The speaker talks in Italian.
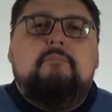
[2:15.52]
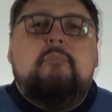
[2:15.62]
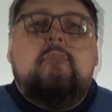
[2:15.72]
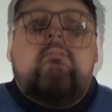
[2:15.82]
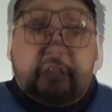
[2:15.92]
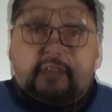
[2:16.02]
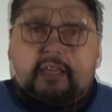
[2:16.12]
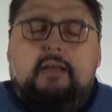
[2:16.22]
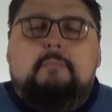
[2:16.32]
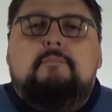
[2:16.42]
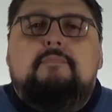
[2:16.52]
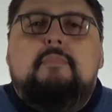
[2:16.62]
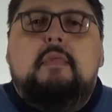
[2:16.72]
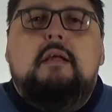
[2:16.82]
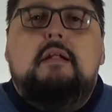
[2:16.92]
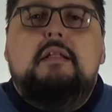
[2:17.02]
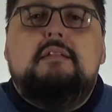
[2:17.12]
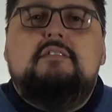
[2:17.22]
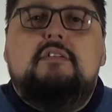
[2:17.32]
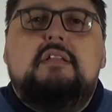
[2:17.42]
Tuttavia, le
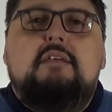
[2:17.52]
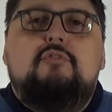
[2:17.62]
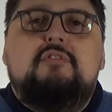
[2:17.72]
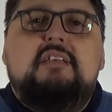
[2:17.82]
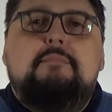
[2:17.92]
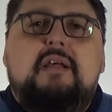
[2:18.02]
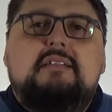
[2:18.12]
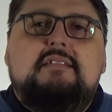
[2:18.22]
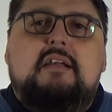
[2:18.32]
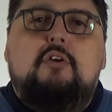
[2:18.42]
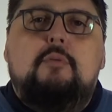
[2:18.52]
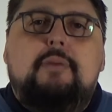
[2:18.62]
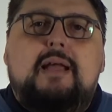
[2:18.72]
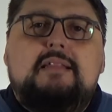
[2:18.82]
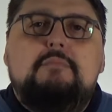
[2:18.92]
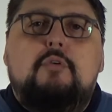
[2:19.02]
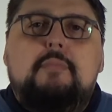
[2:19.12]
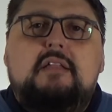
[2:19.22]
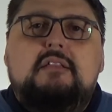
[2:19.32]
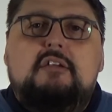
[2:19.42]
azioni devono sempre essere comprate in
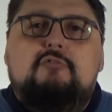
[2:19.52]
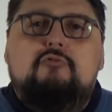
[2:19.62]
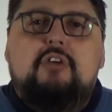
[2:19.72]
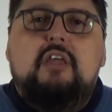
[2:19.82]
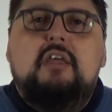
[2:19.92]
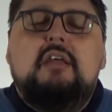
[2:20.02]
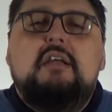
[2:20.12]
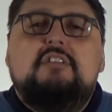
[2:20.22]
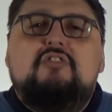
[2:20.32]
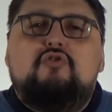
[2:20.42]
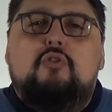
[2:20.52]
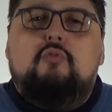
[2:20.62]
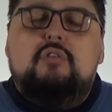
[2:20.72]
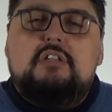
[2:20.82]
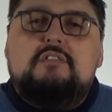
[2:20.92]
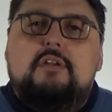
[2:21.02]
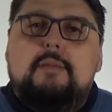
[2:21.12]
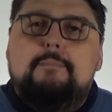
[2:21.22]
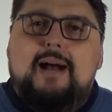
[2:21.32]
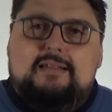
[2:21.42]
momenti in cui ci sono
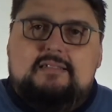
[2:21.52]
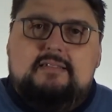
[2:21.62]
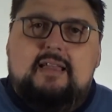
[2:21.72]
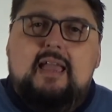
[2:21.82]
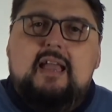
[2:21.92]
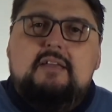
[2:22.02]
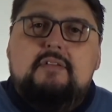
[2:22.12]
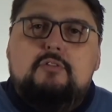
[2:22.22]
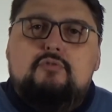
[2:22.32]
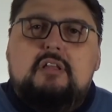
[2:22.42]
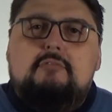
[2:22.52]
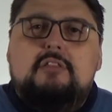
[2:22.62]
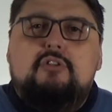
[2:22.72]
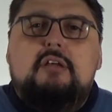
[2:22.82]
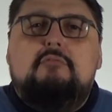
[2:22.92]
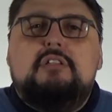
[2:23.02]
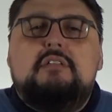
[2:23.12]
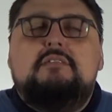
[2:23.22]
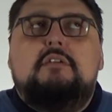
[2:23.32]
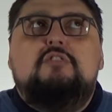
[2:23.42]
quotazioni basse e rivendute quando le
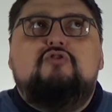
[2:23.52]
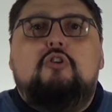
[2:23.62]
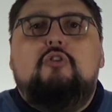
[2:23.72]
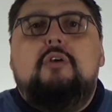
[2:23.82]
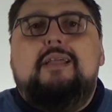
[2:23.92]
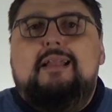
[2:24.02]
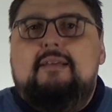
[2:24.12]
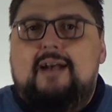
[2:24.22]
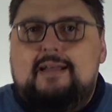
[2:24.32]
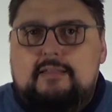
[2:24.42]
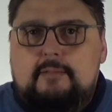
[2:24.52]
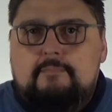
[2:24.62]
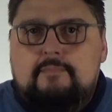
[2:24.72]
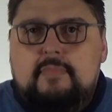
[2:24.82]
quotazioni sono elevate.